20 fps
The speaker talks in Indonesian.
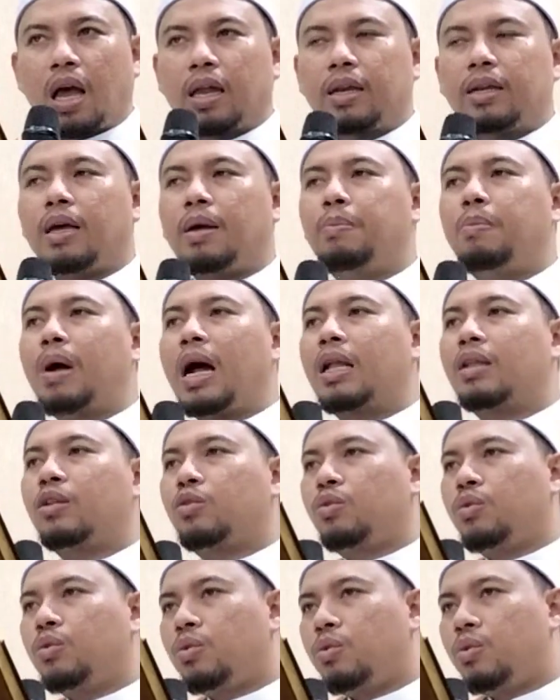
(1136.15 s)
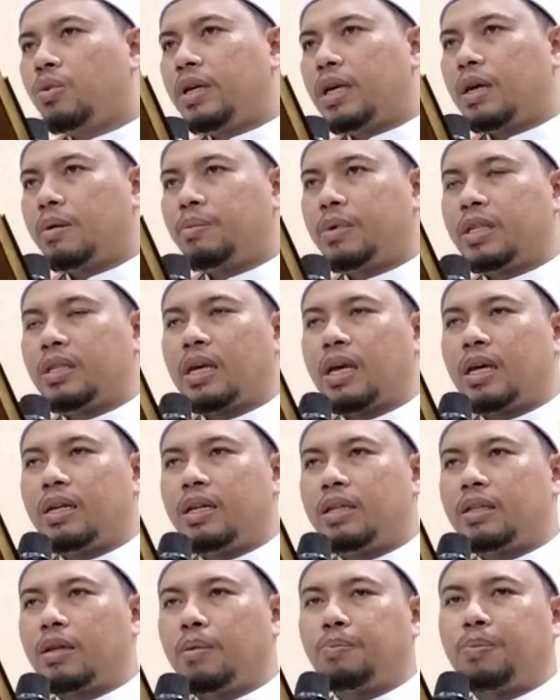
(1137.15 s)
Ada batu yang
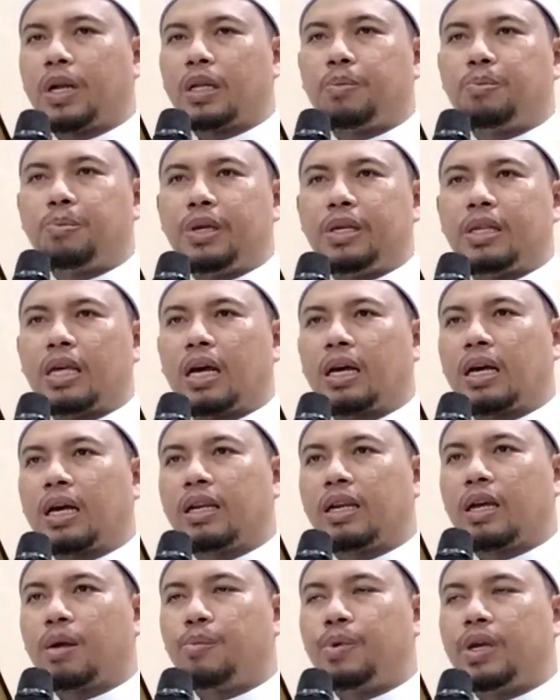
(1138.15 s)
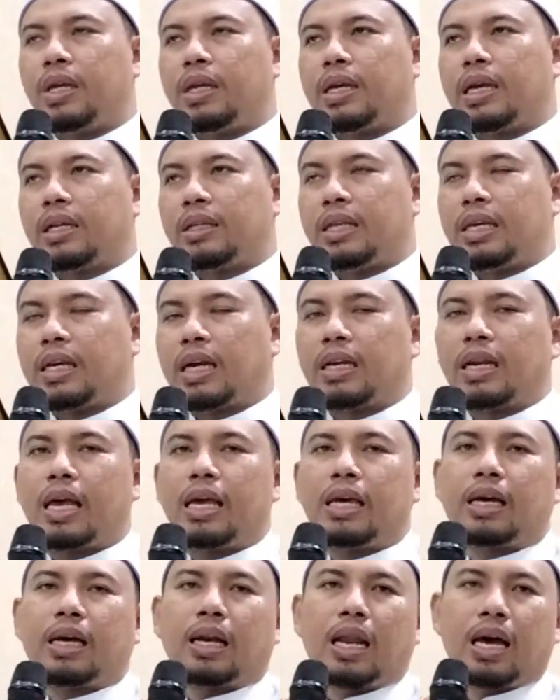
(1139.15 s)
menjadi tempat pijakan Nabi ketika
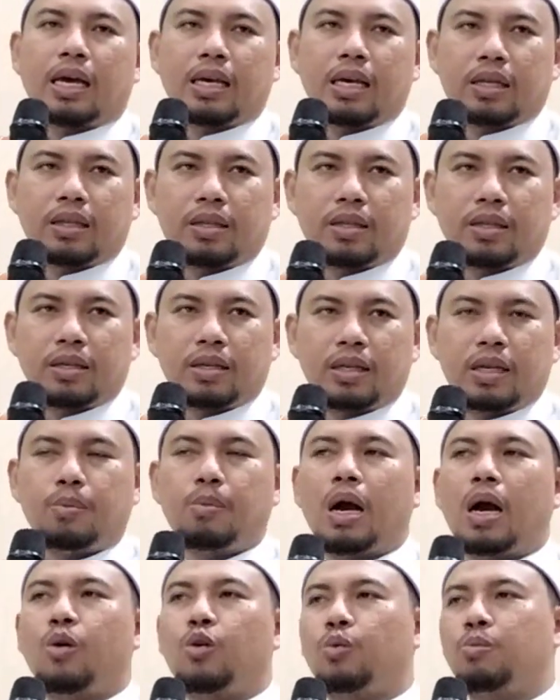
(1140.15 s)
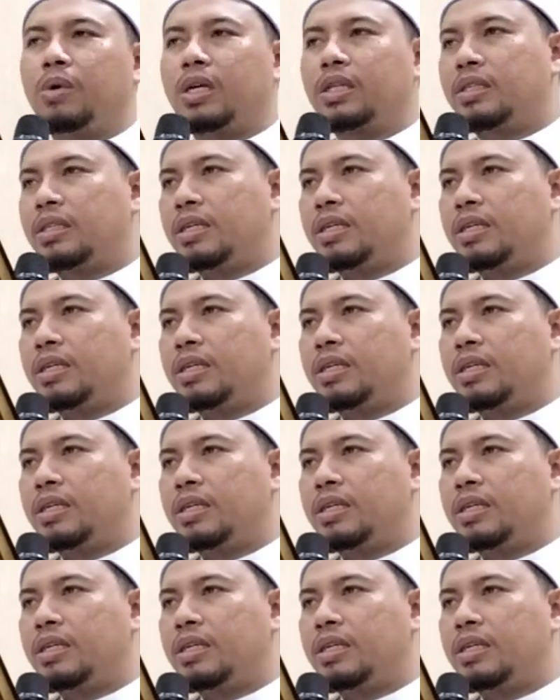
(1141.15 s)
naik ke langit. Dibangun